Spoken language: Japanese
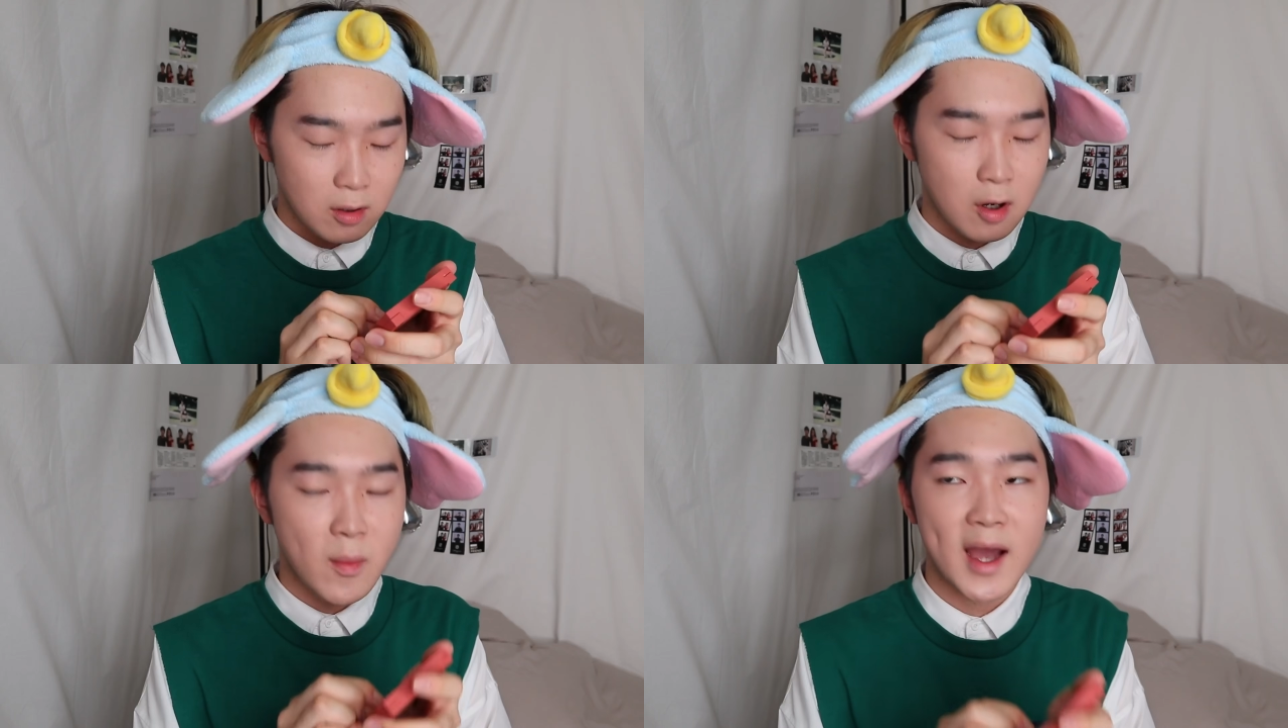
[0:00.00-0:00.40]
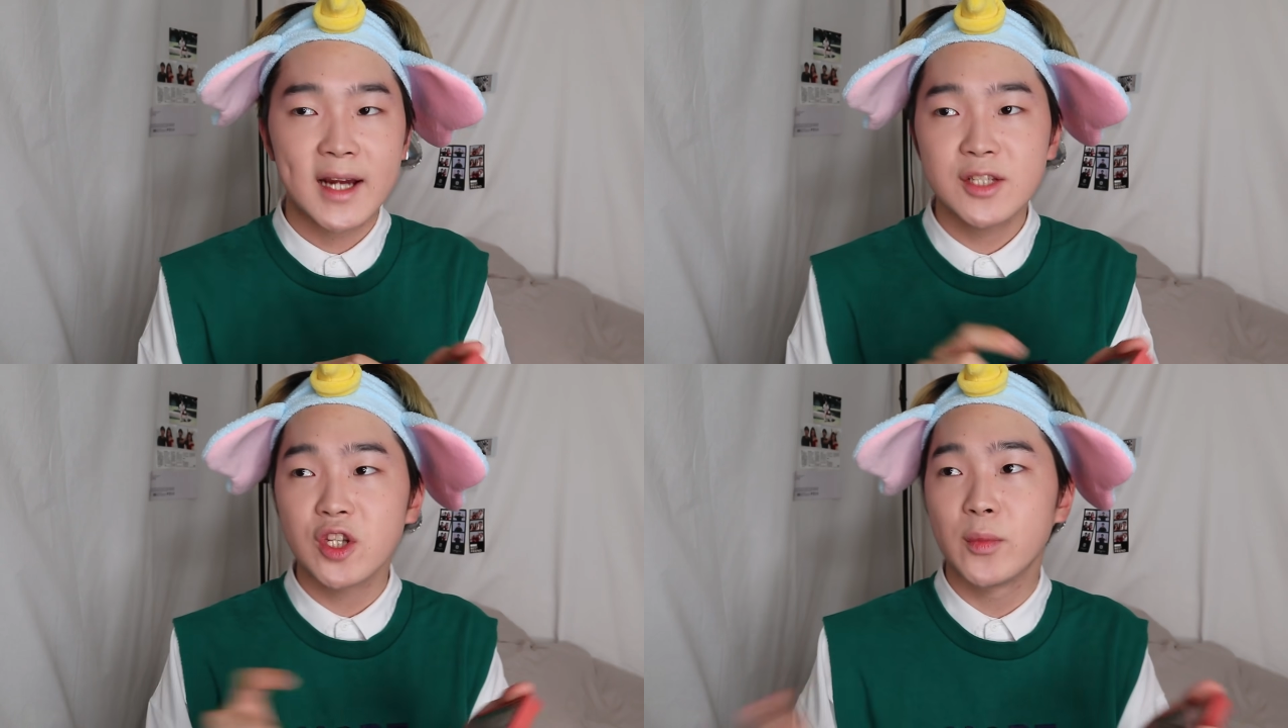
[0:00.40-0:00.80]
お前
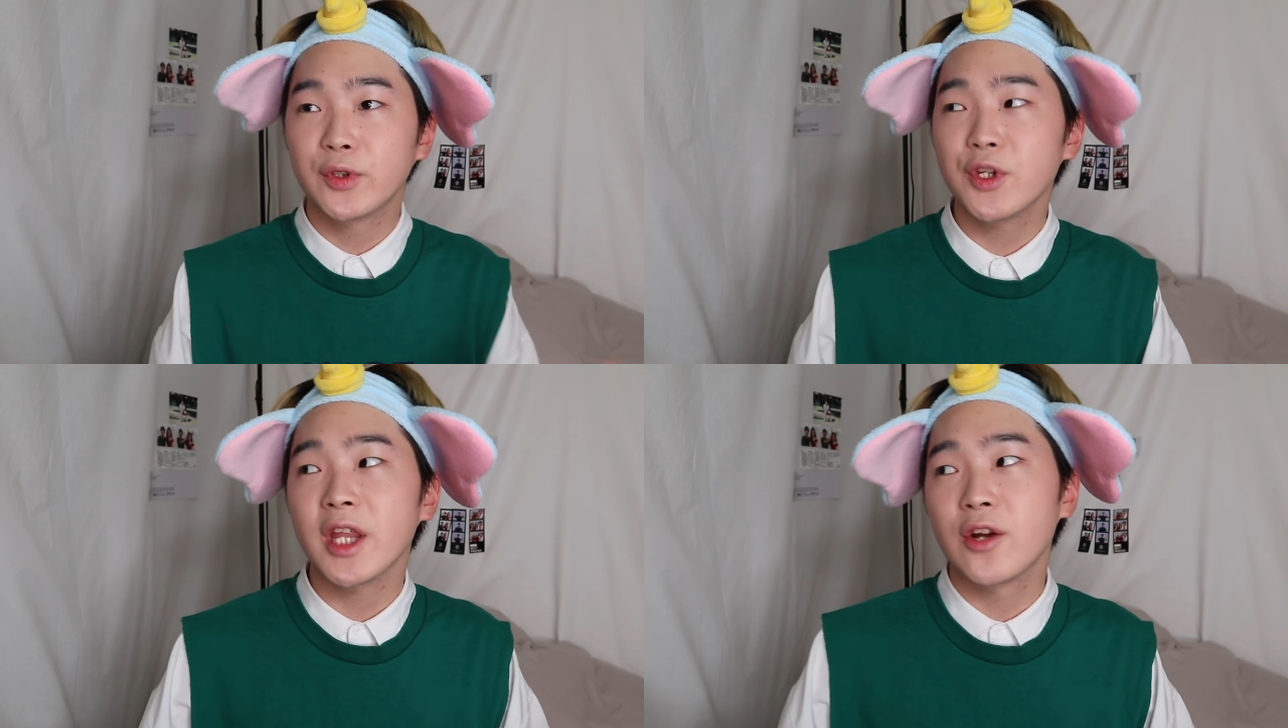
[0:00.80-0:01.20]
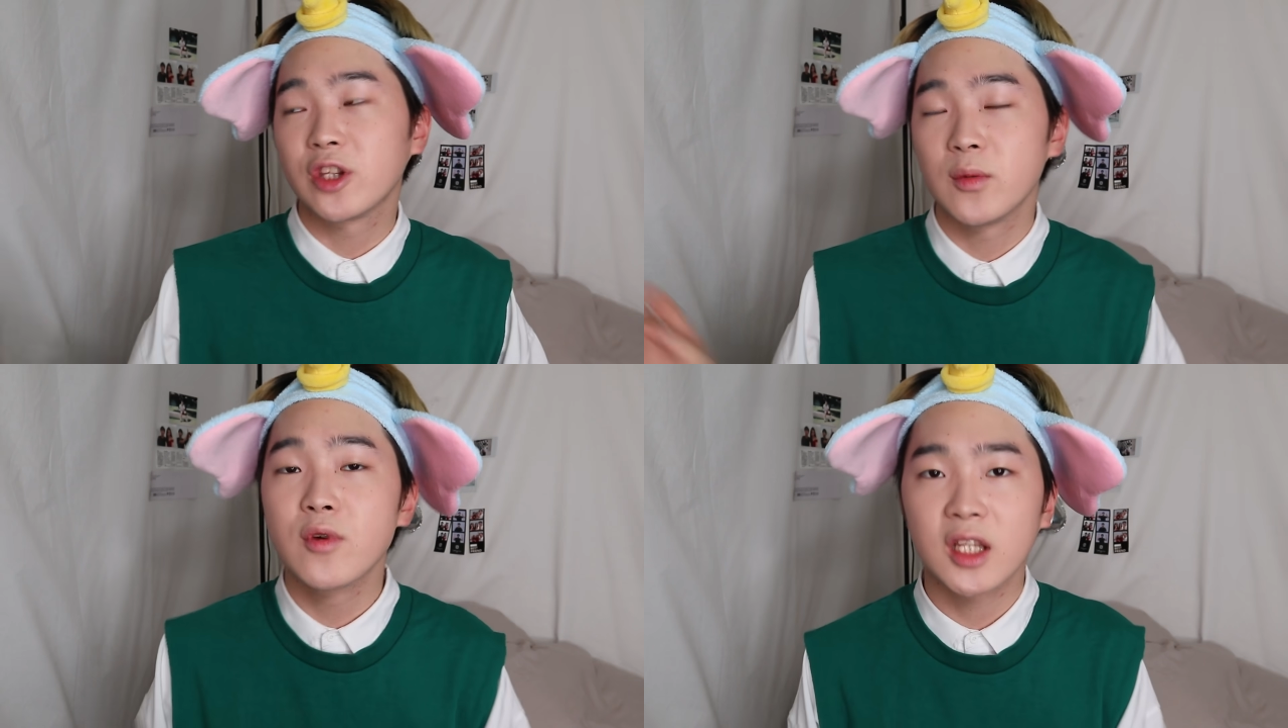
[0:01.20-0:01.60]
アイシャドウ持っとるだろうっ
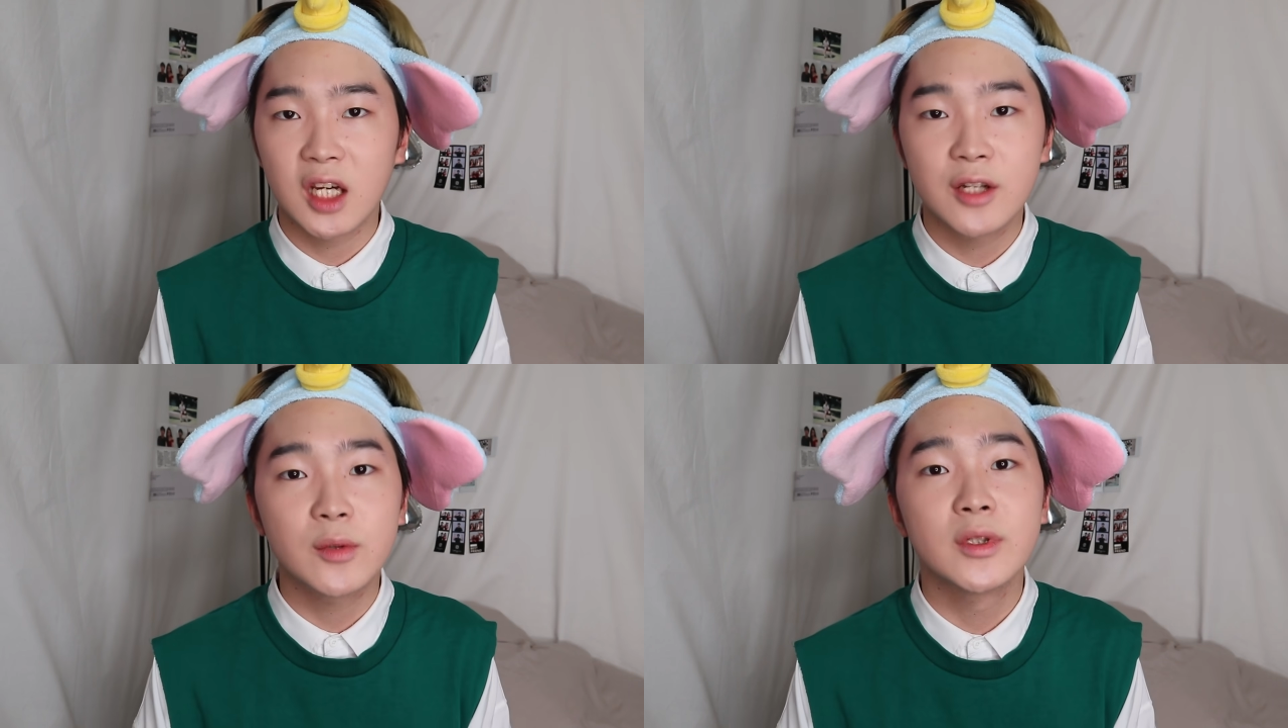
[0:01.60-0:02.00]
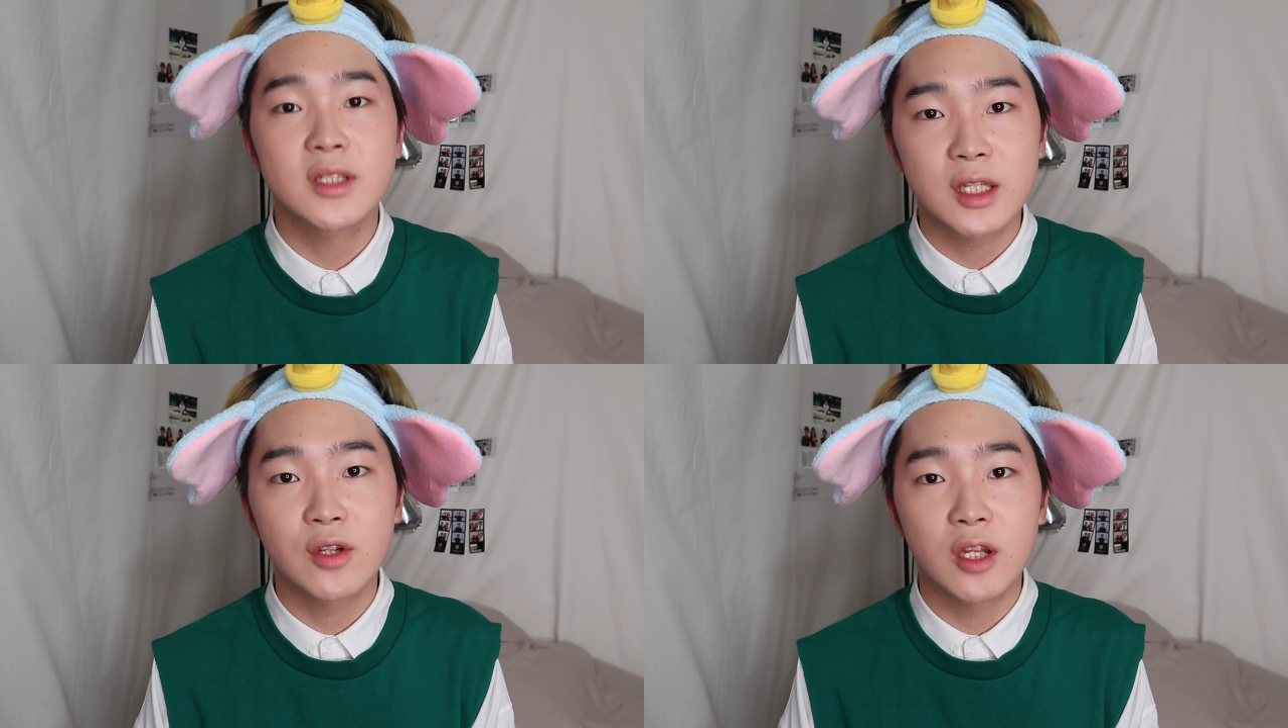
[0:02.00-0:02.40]
て思う方がいると思うんで
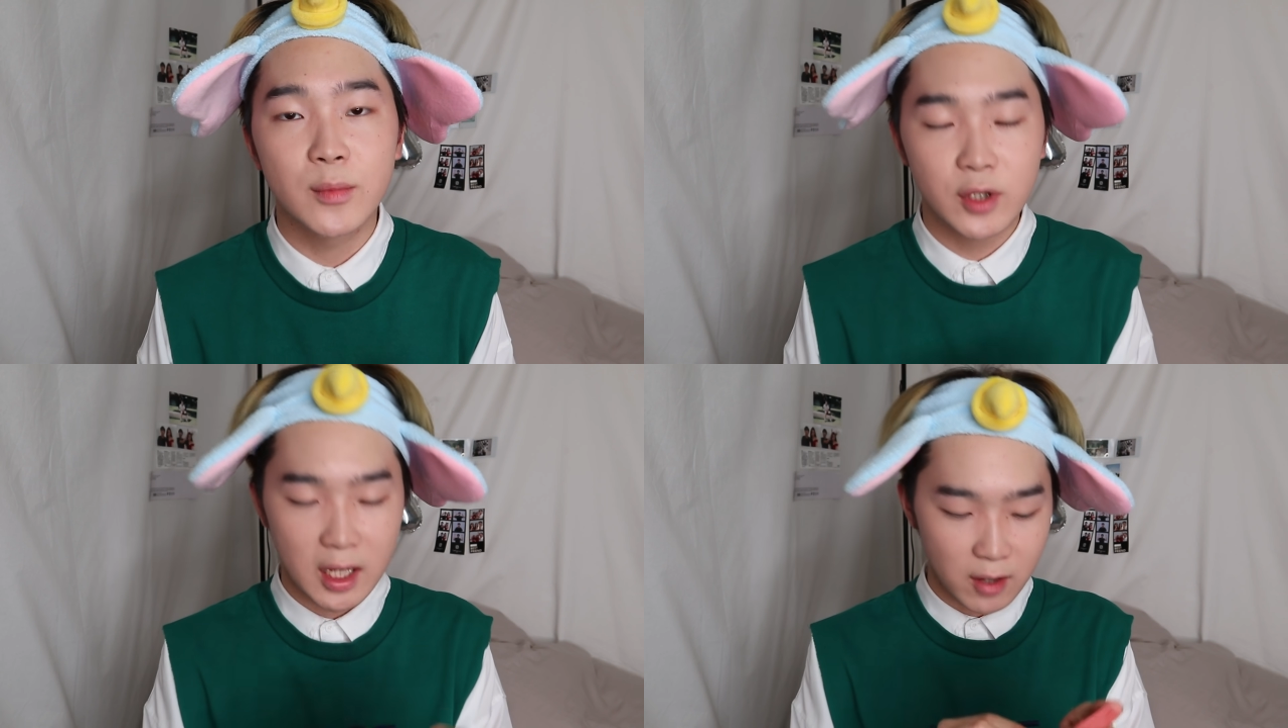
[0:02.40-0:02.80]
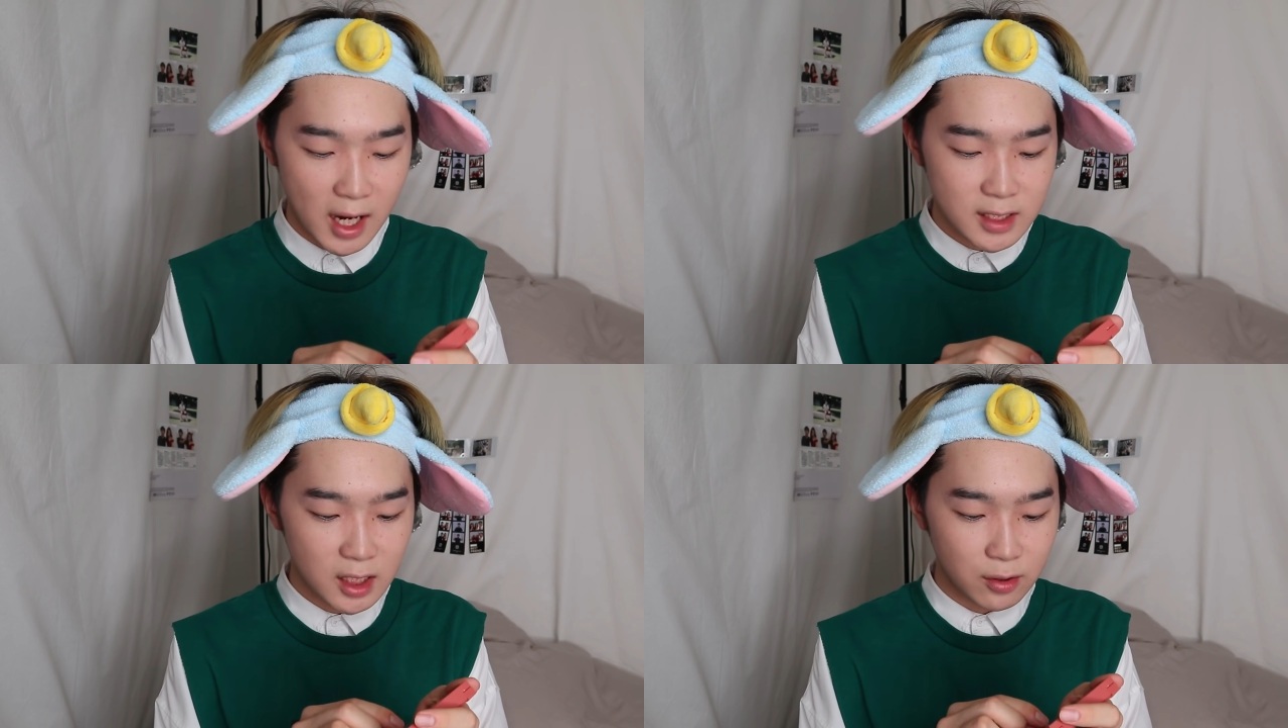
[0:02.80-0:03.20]
すけど、僕
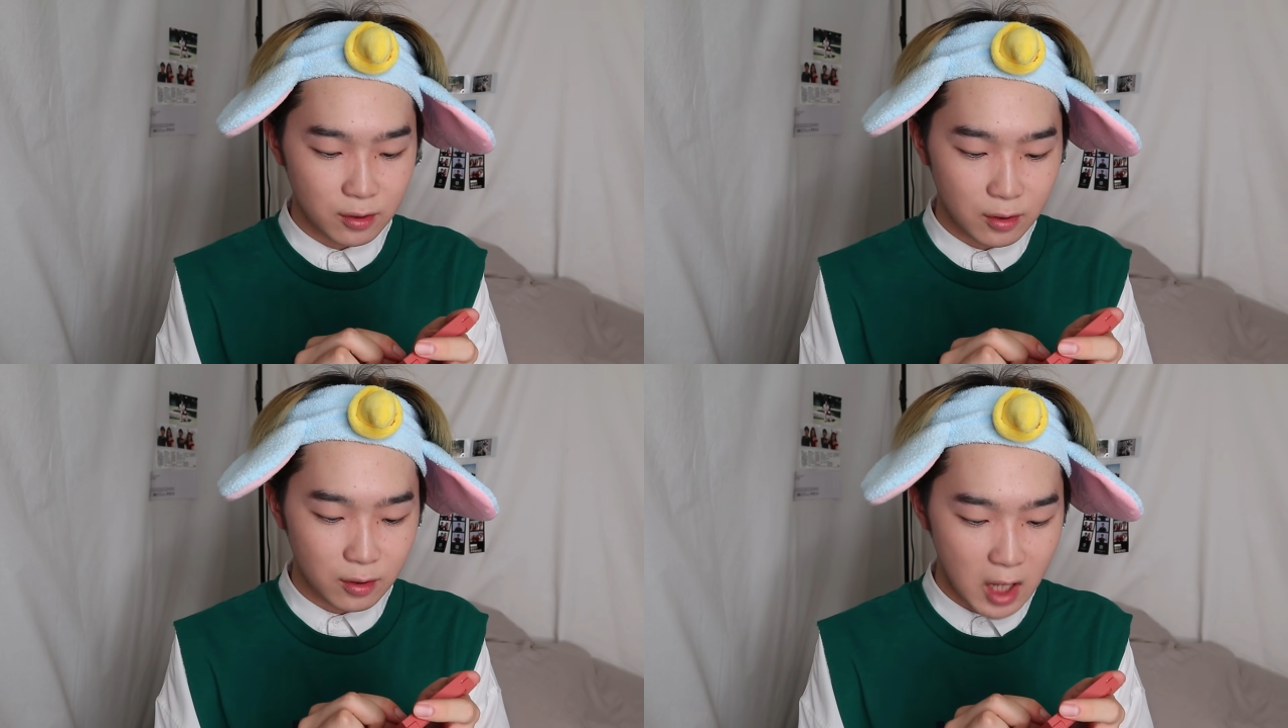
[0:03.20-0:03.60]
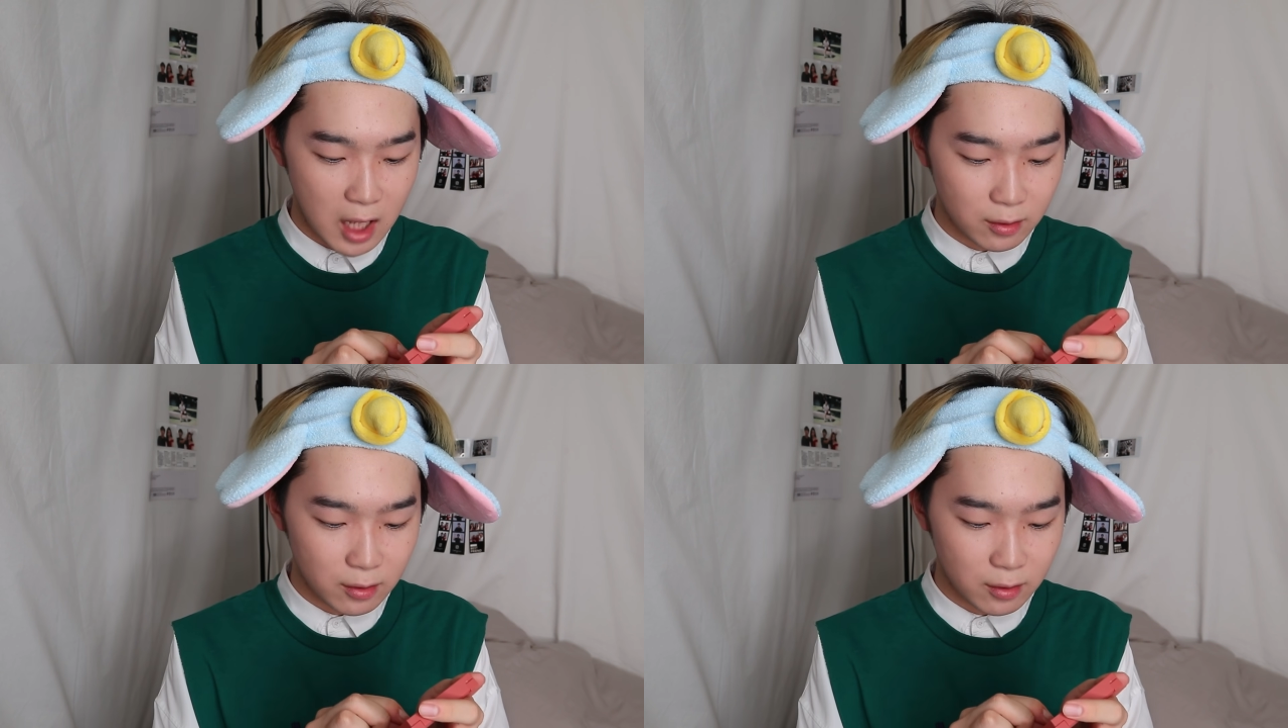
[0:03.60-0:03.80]
アイシャドウを